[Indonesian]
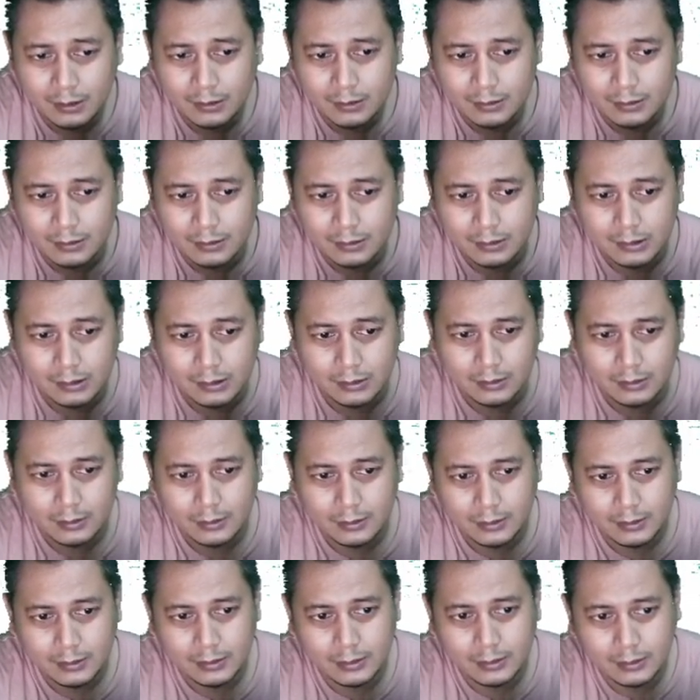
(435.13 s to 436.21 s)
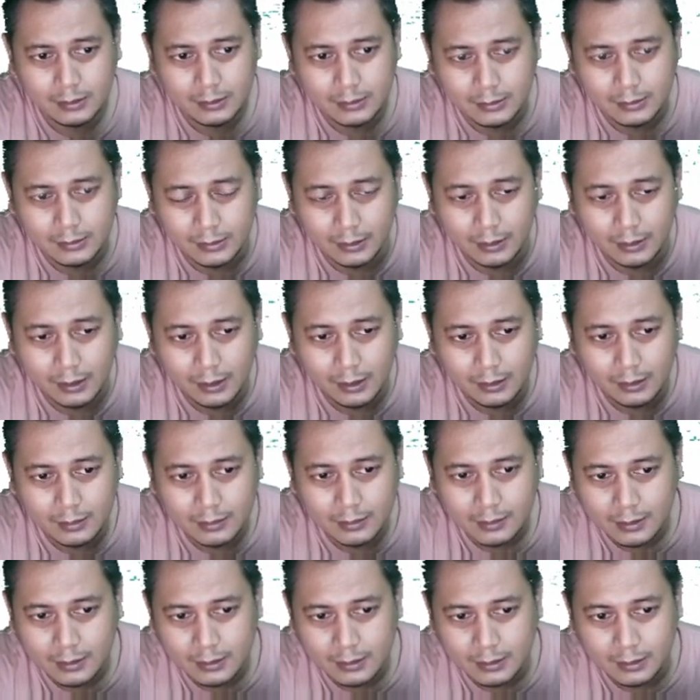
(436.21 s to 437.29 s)
digedein
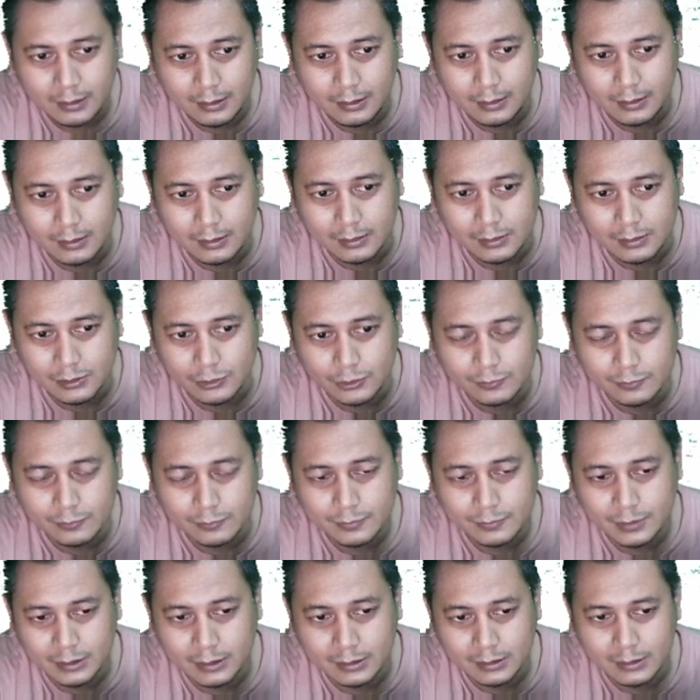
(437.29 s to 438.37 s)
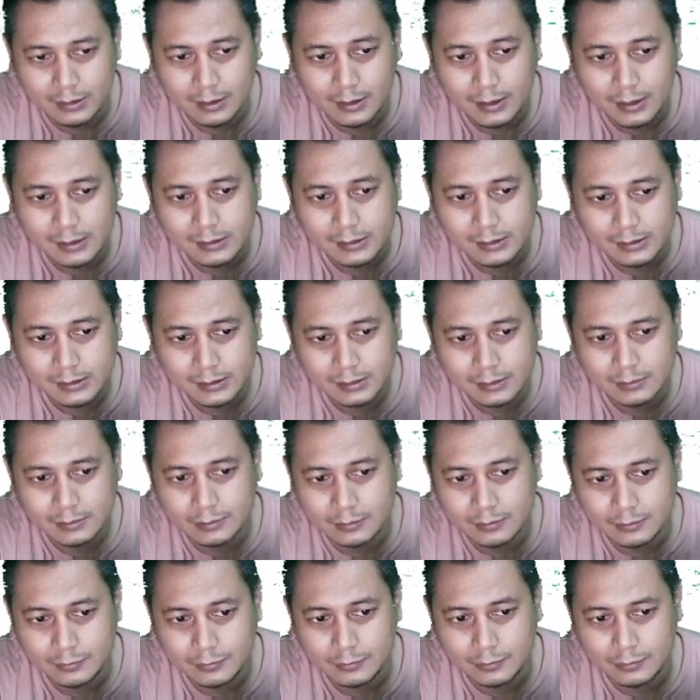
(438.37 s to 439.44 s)
lah di zoom yang jelas
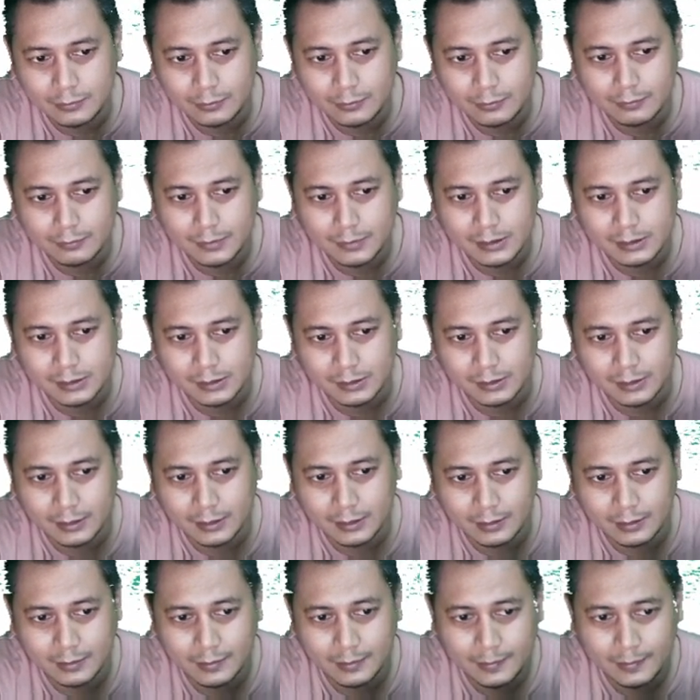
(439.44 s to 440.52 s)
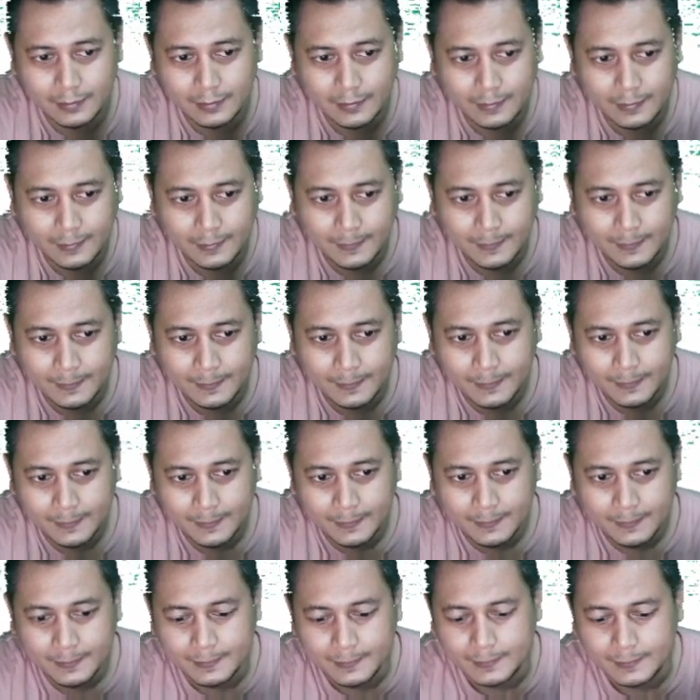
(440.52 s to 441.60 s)
untuk masalah
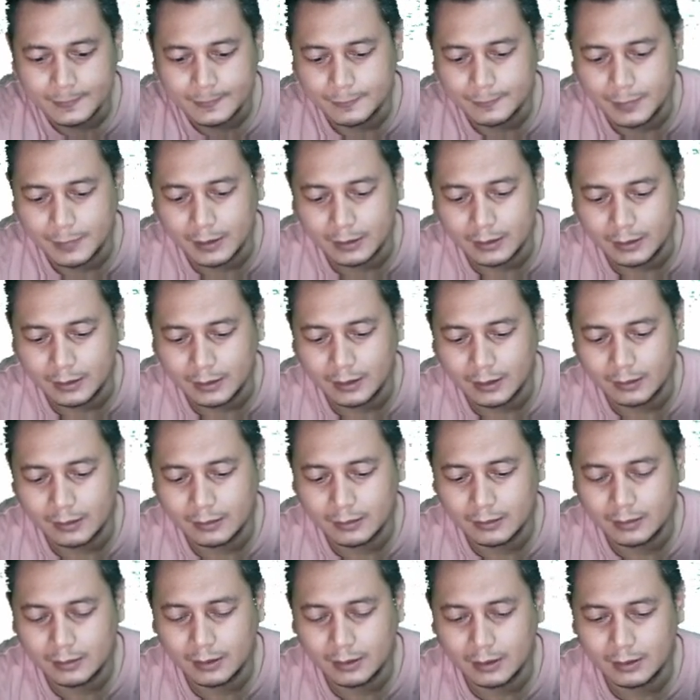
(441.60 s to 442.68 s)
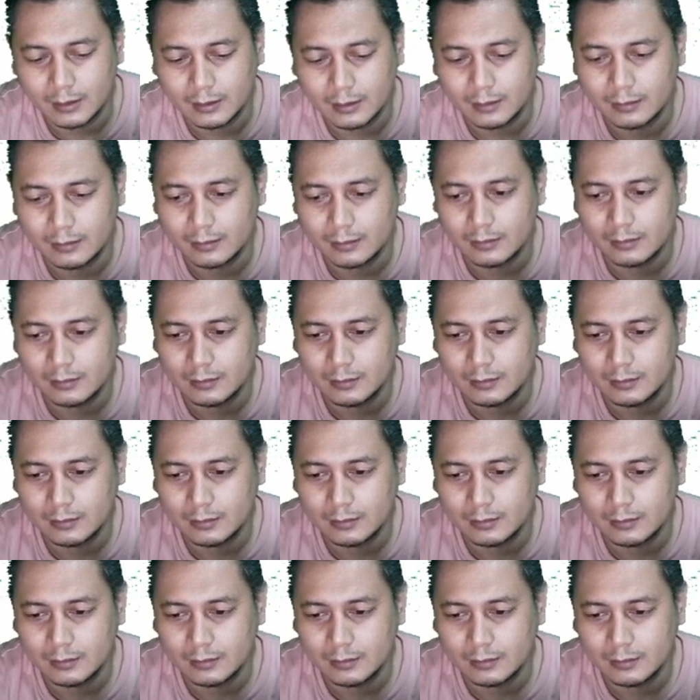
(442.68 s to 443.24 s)
eh, bagian yang